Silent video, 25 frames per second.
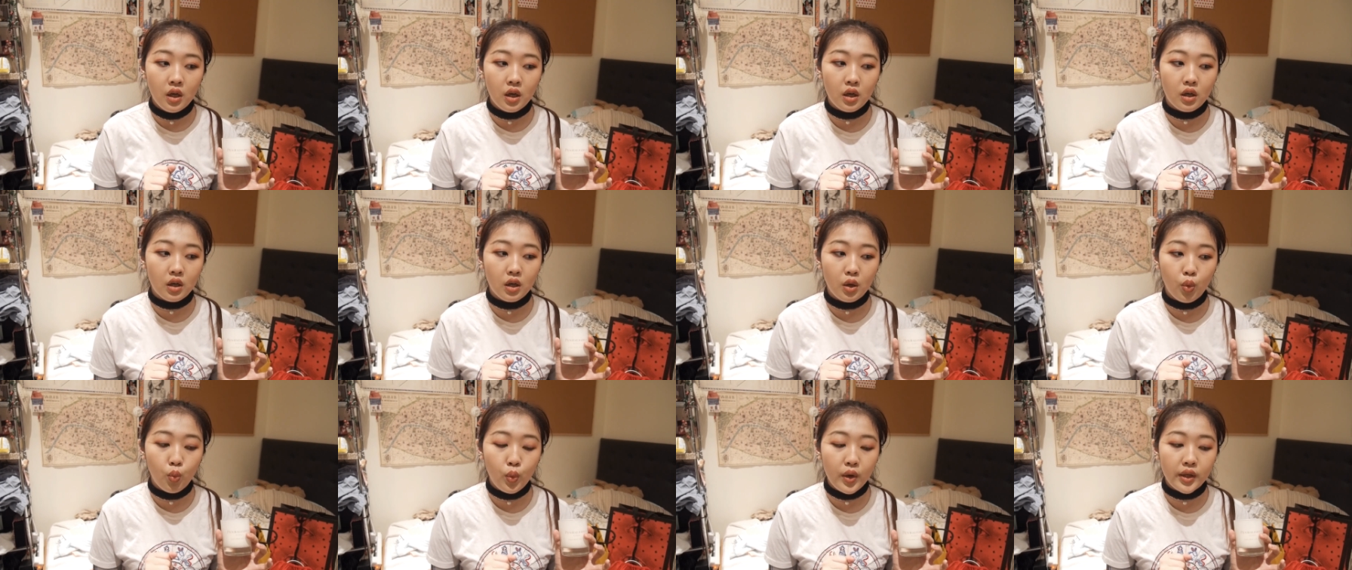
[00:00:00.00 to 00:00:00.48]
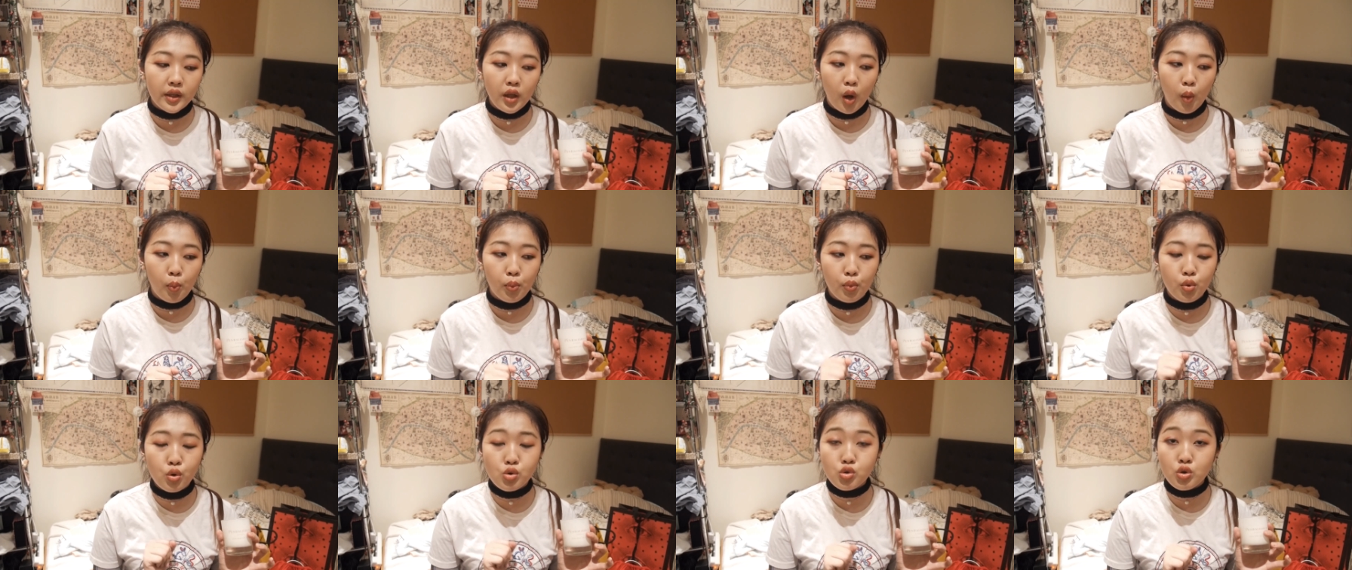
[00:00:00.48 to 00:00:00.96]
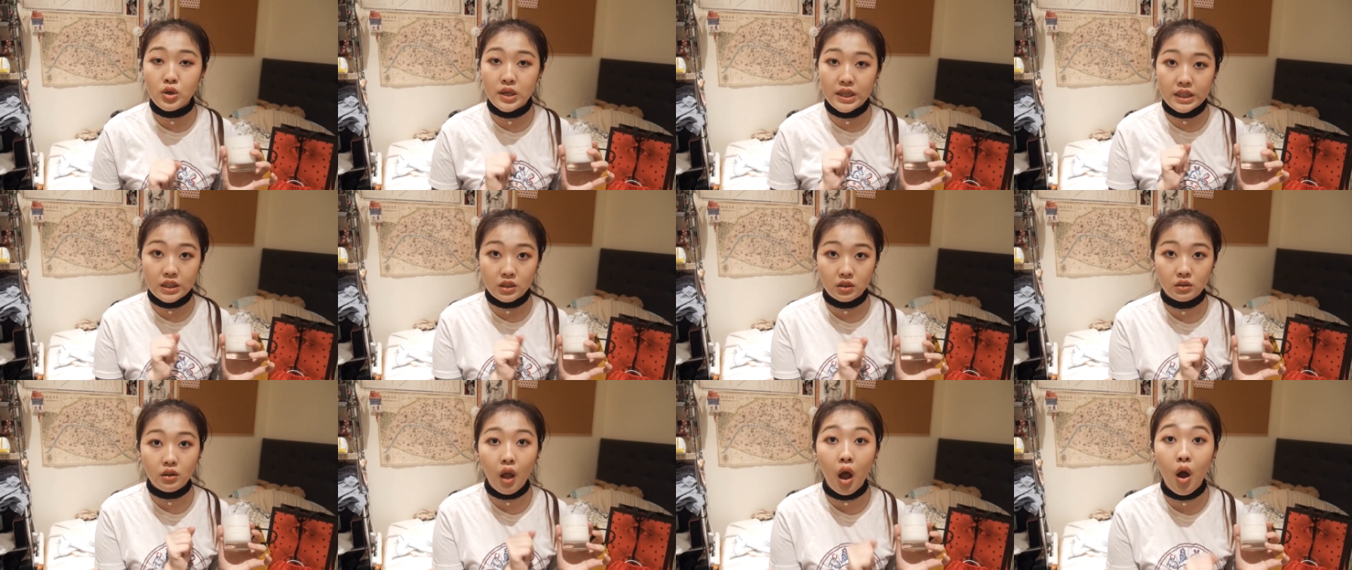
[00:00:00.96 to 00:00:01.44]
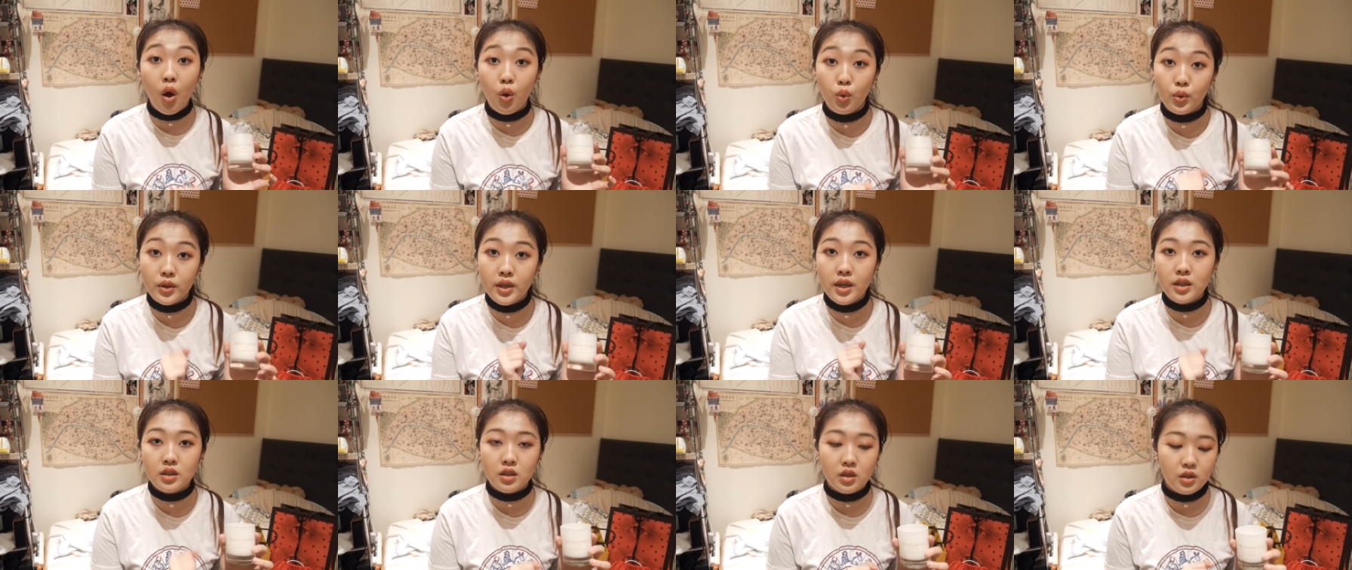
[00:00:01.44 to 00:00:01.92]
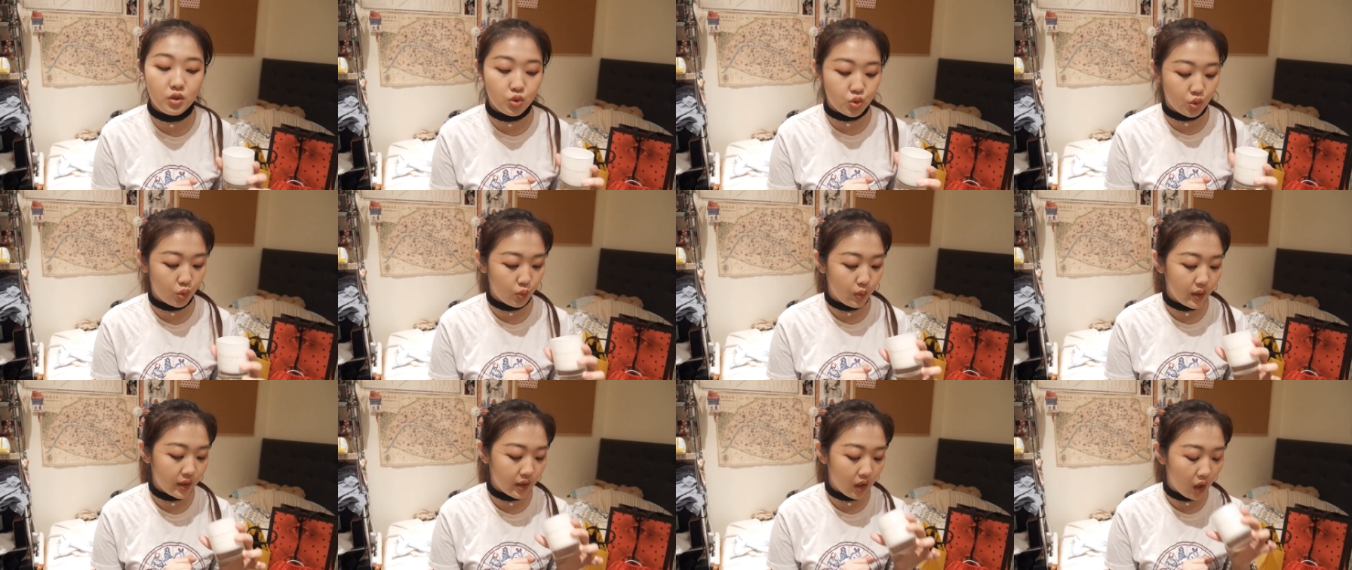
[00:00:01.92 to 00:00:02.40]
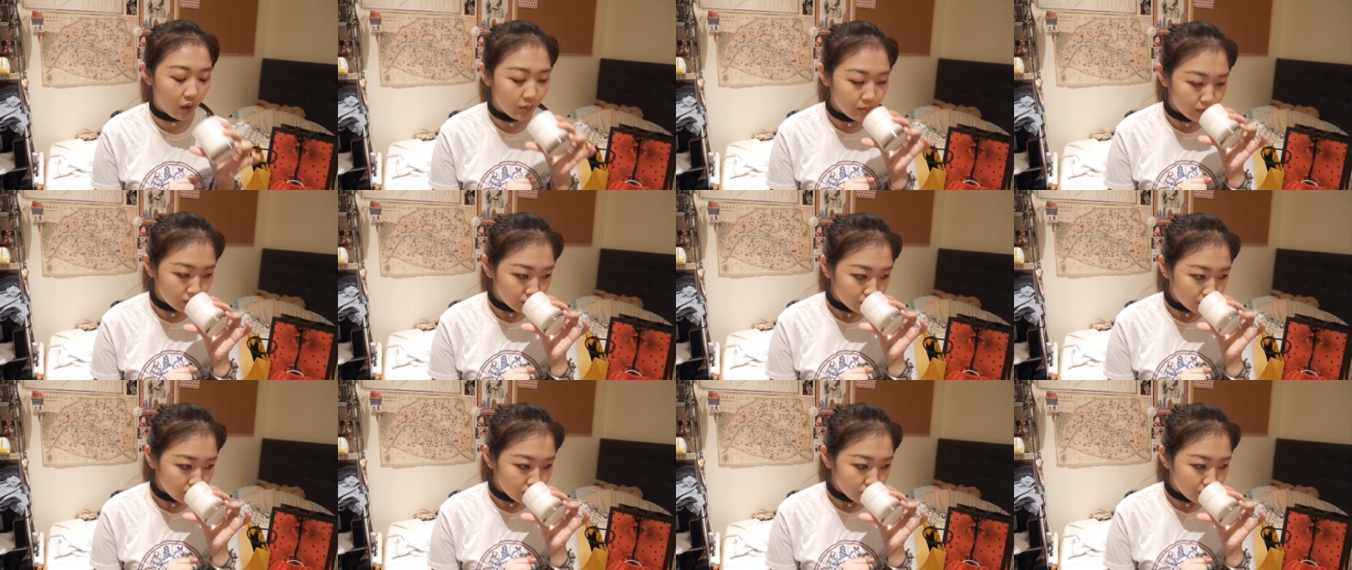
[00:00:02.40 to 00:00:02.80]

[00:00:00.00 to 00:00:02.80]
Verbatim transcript: 呃味道，不会说令人讨厌的一种味道。